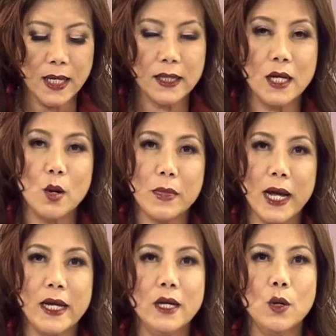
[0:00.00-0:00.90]
thì hôm
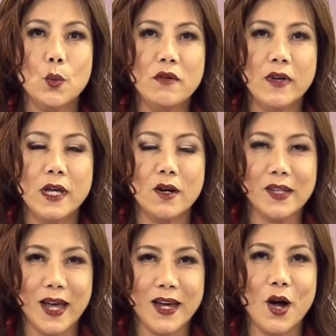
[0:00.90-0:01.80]
nay quý vị có
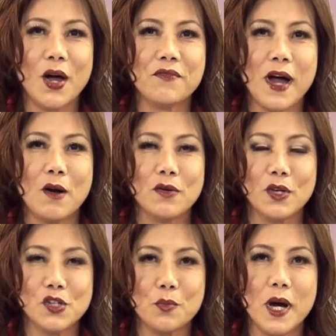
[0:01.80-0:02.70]
thể gọi vào cho
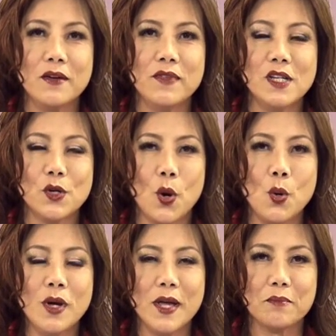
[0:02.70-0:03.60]
Sông Ngân với số